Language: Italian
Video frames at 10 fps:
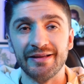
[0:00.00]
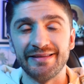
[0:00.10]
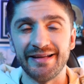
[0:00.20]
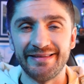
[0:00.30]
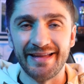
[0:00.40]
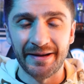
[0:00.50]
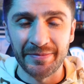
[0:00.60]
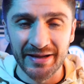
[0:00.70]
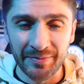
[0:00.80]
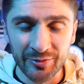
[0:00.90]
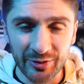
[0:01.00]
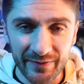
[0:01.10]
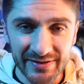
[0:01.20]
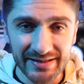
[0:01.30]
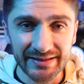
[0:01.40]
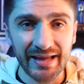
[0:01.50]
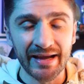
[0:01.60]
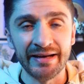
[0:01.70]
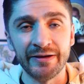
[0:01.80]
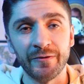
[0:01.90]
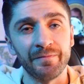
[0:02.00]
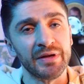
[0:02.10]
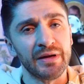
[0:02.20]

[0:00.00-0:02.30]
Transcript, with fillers: del derby dal punto di vista tecnico,